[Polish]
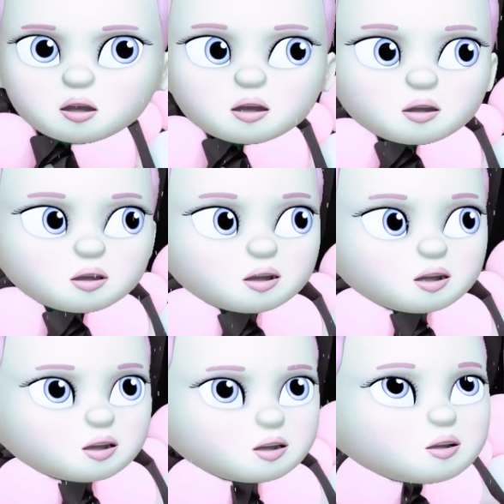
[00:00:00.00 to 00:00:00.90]

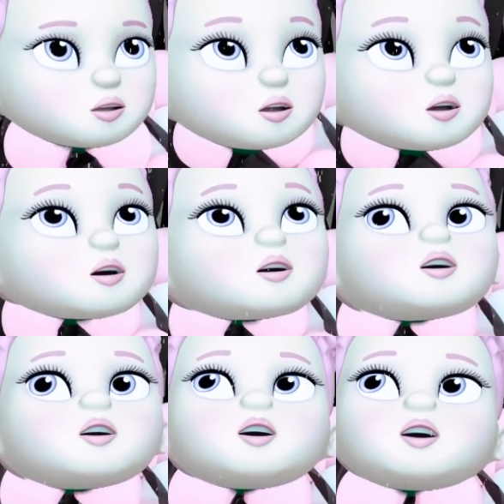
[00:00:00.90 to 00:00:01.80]
Uff, ale
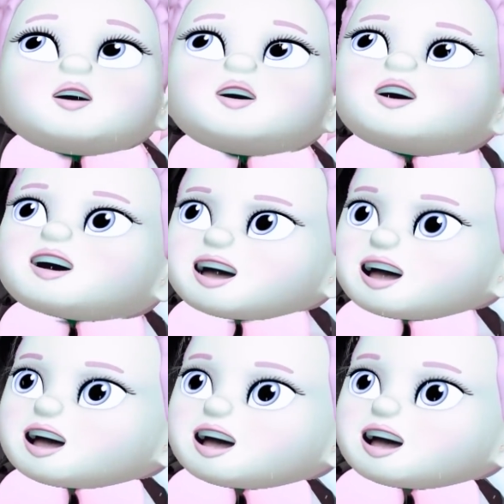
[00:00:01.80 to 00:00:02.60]
tu zimno.